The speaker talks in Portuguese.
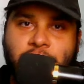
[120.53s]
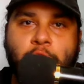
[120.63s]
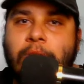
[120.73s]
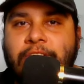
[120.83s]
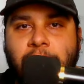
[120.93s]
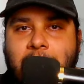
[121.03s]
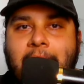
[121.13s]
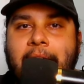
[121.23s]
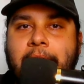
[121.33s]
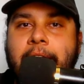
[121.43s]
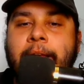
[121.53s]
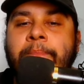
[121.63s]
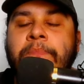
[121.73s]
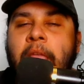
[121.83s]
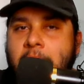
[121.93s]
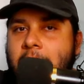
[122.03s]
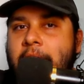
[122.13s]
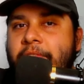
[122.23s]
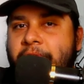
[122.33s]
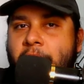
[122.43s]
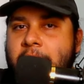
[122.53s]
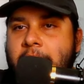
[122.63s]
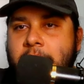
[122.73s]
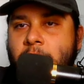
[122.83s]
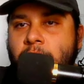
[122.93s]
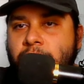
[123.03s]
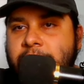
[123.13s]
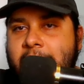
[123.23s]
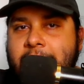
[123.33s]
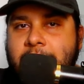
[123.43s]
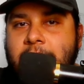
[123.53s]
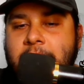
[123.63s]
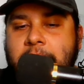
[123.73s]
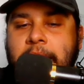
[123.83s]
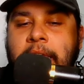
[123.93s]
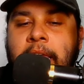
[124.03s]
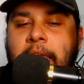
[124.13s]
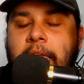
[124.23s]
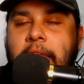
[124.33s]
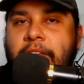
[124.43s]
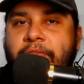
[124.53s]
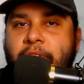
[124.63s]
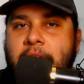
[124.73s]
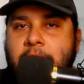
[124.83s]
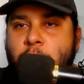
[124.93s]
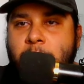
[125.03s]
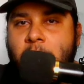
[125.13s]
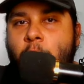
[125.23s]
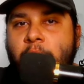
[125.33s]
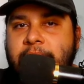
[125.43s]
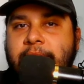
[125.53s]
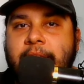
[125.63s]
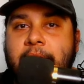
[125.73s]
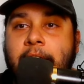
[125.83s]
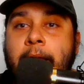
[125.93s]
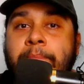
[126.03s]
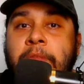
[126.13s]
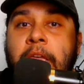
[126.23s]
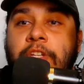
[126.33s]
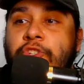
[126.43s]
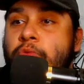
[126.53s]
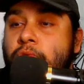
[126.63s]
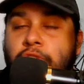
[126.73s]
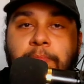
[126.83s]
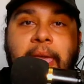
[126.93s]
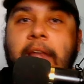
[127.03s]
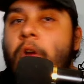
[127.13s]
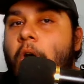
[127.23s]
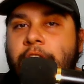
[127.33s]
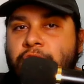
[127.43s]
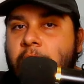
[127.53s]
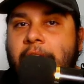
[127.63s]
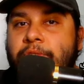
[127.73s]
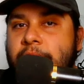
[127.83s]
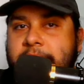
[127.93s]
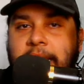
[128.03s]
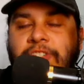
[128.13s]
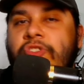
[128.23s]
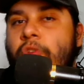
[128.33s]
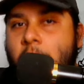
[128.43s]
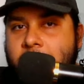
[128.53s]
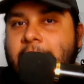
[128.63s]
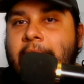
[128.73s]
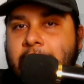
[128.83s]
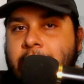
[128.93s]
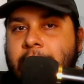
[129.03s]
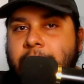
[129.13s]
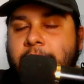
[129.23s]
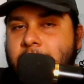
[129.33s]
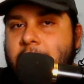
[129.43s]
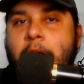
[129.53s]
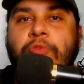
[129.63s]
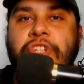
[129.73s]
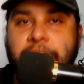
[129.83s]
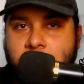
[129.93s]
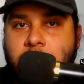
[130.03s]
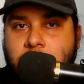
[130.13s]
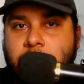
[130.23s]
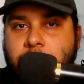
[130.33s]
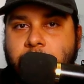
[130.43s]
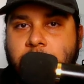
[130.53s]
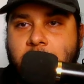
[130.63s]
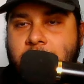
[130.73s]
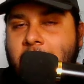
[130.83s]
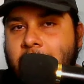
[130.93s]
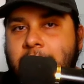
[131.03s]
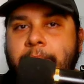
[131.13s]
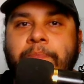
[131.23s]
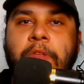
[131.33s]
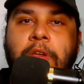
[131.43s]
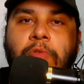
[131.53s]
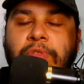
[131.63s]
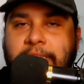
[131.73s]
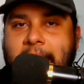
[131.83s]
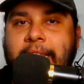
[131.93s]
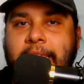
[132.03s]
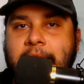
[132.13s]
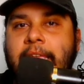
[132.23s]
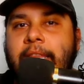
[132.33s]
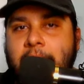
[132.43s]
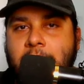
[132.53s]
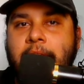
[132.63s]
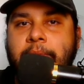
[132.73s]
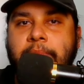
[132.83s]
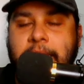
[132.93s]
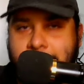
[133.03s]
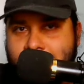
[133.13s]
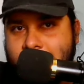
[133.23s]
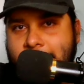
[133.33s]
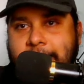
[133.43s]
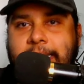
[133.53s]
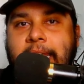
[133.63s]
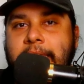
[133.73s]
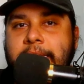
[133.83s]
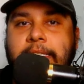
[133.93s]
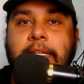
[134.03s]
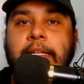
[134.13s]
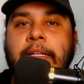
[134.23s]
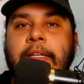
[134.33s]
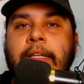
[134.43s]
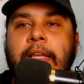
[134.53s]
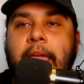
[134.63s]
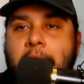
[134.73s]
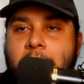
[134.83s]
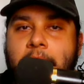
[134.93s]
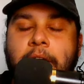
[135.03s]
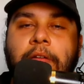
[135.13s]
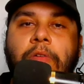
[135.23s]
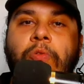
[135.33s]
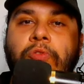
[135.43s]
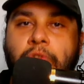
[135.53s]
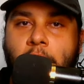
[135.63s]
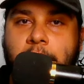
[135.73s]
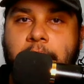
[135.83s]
toda a sua carreira, ele foi ali um sidekick, ele foi ali uma coestrela de um dos melhores jogadores da história da liga, que é o Tim Duncan, né? E aí, o sidekick dele, que está nessa lista, é o Tony